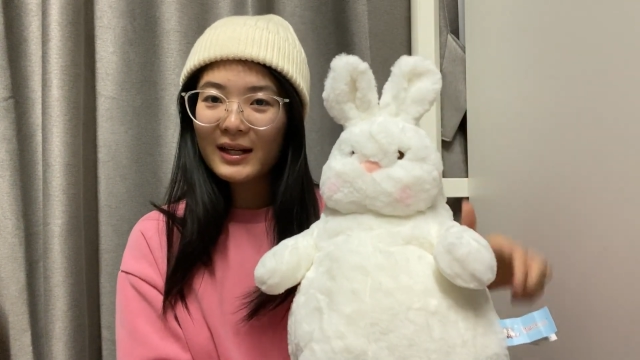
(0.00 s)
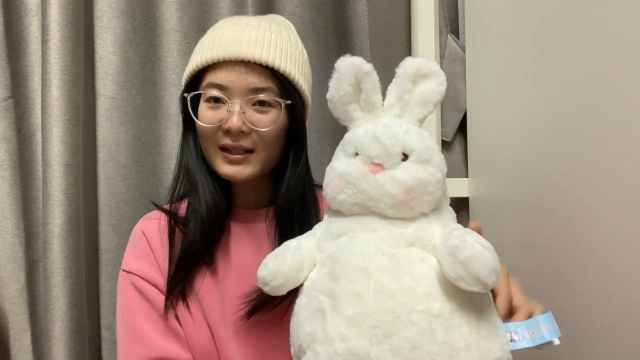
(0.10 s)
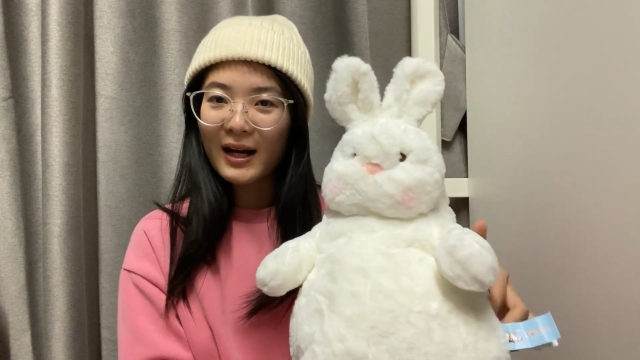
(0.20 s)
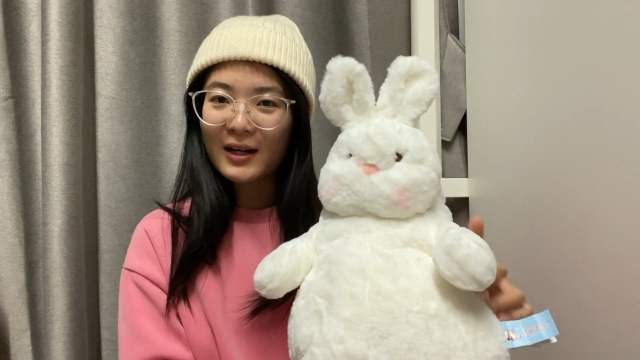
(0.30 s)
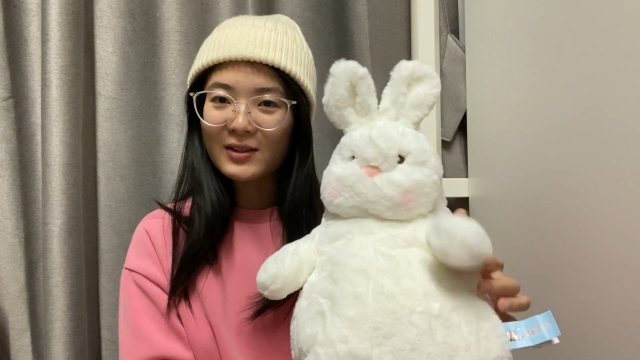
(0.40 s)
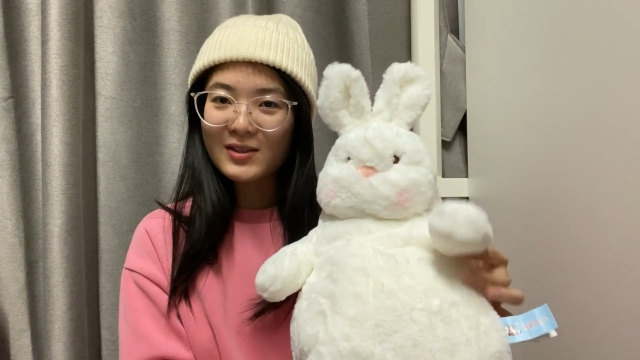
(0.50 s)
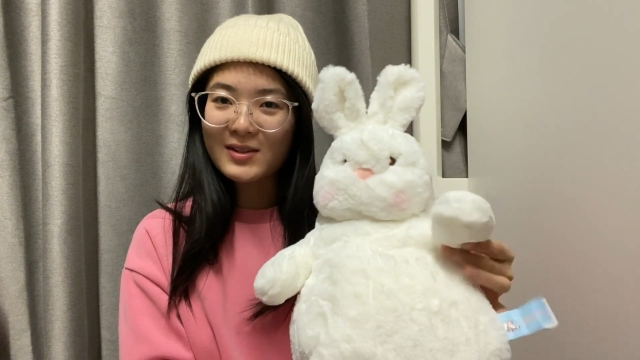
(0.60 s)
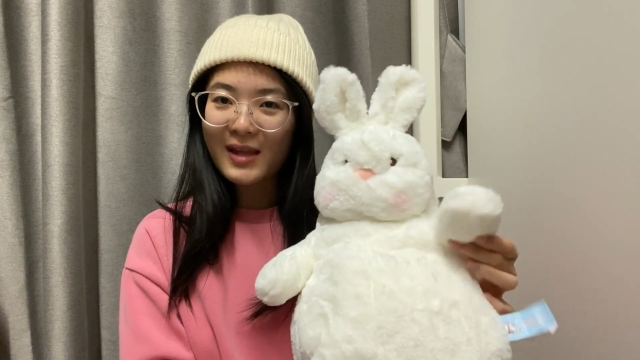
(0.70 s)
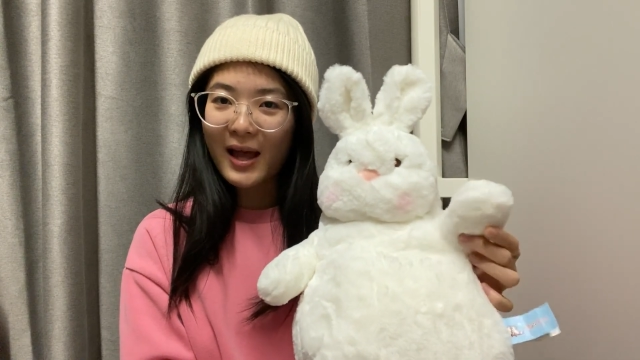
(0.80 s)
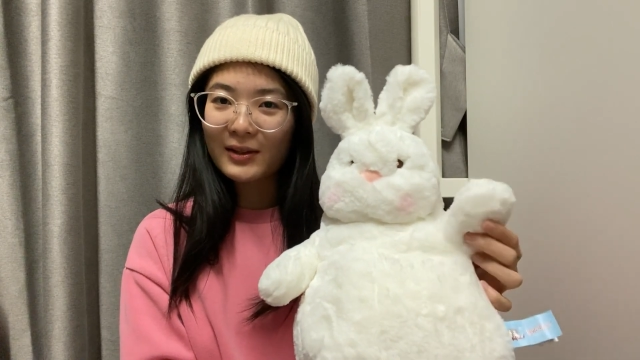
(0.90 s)
然后这是
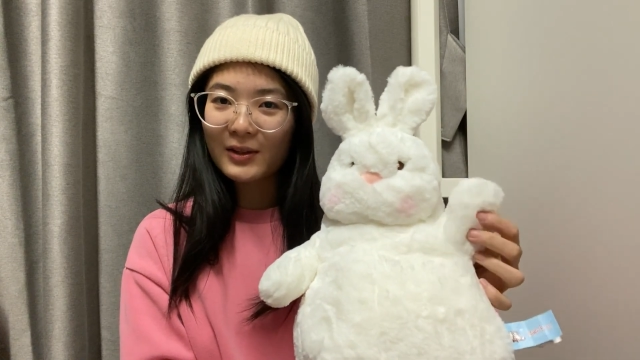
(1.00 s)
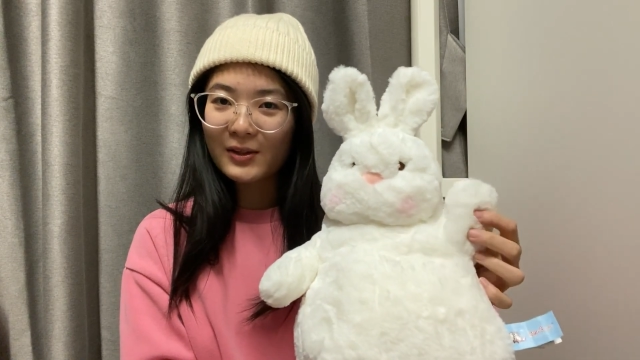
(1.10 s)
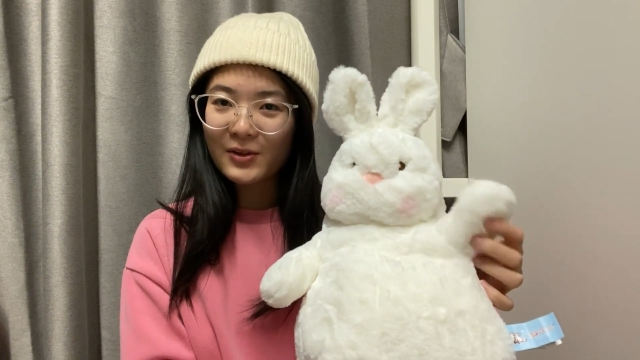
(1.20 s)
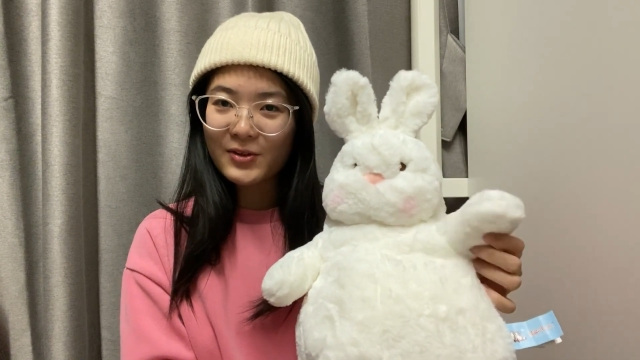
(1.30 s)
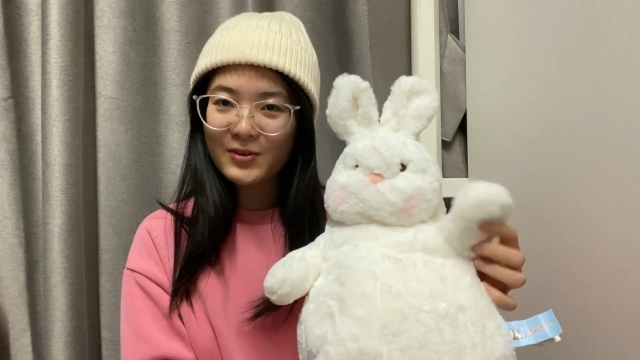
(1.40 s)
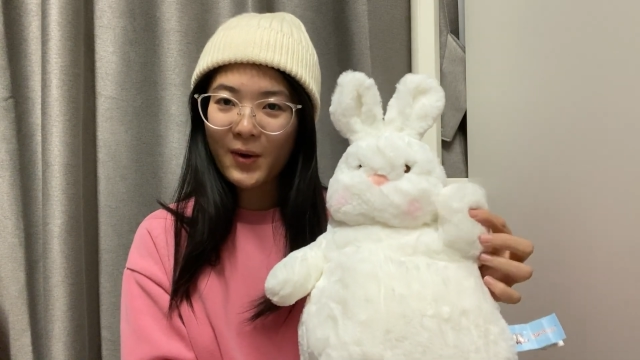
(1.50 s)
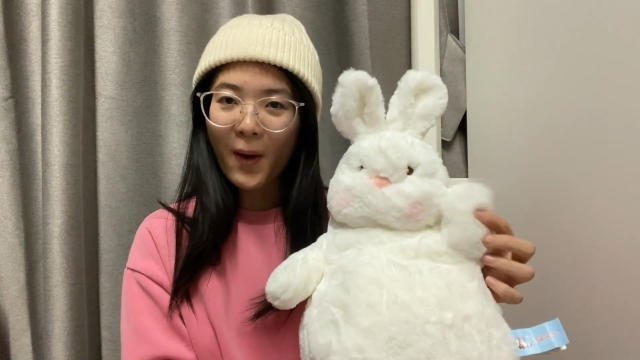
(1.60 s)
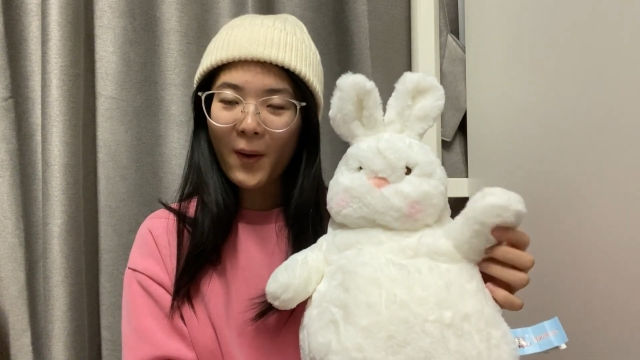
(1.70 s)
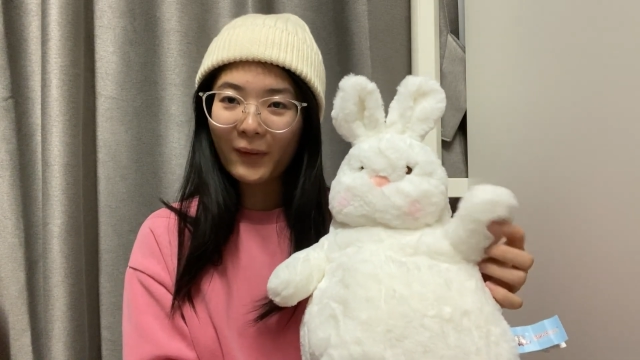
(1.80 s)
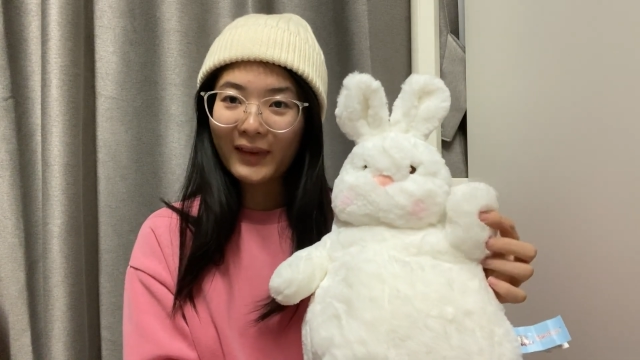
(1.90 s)
它的
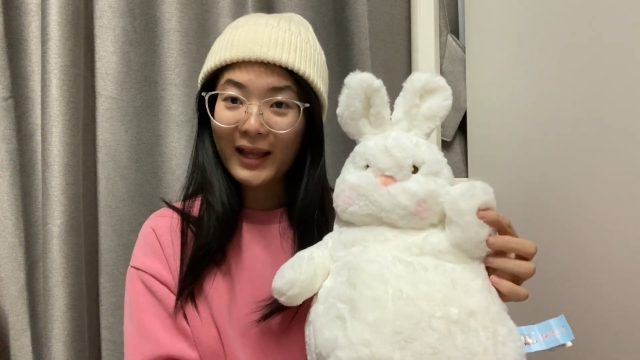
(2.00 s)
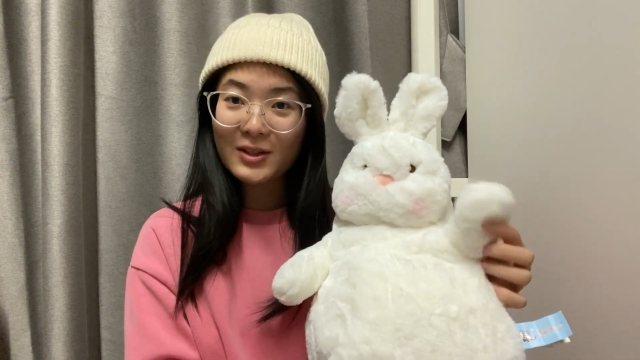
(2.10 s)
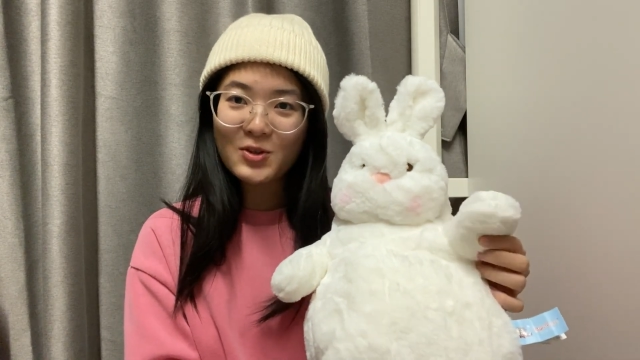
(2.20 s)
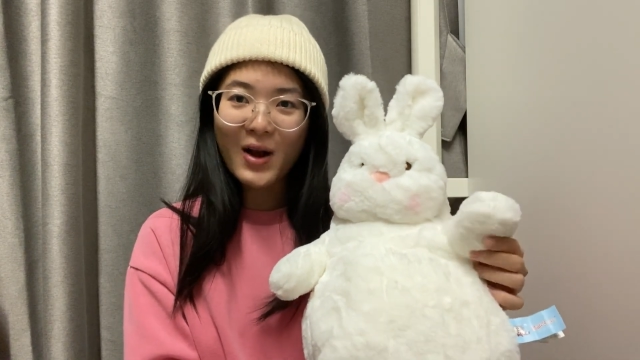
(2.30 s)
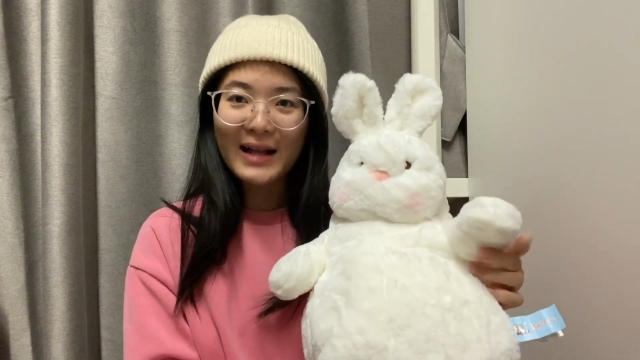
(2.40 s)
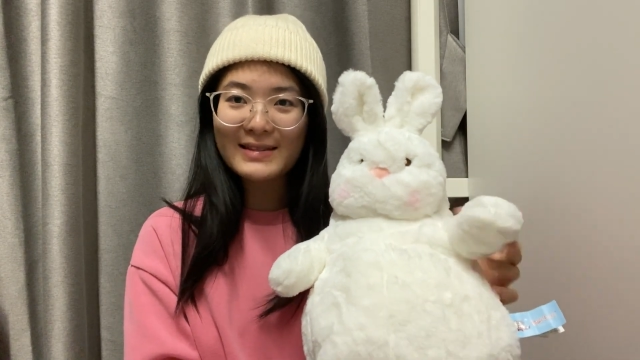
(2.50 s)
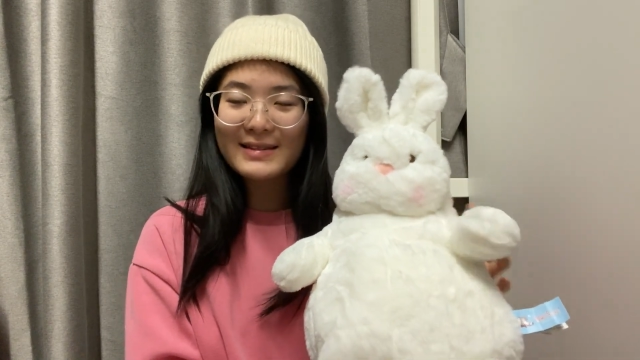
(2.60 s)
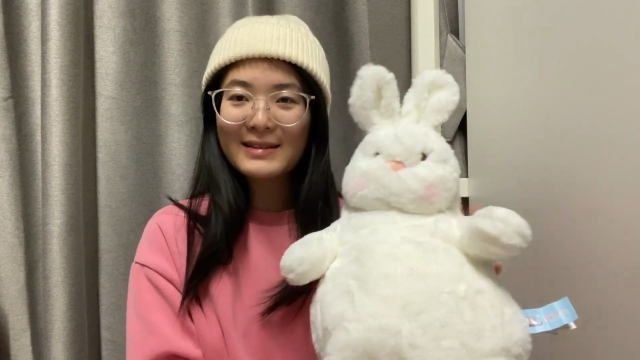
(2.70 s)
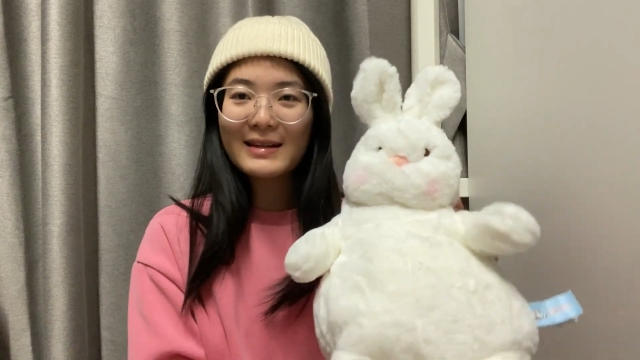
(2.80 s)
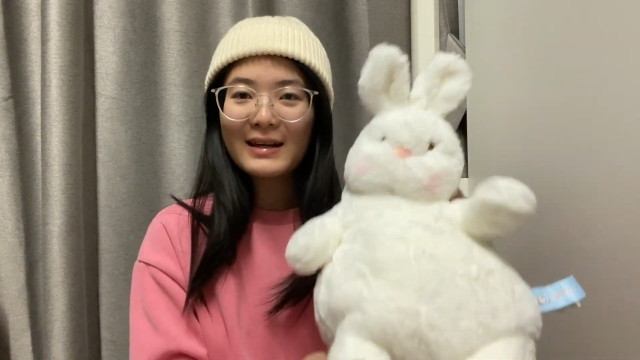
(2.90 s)
手，它的爪
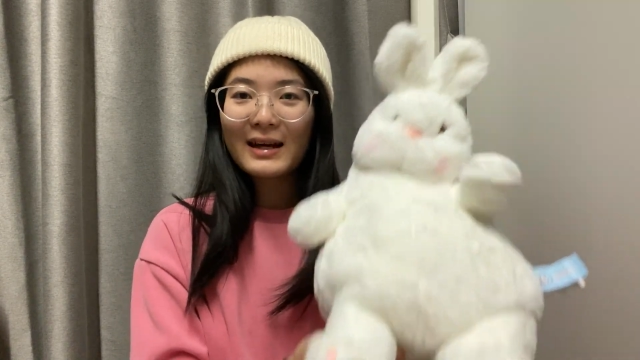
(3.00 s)
子，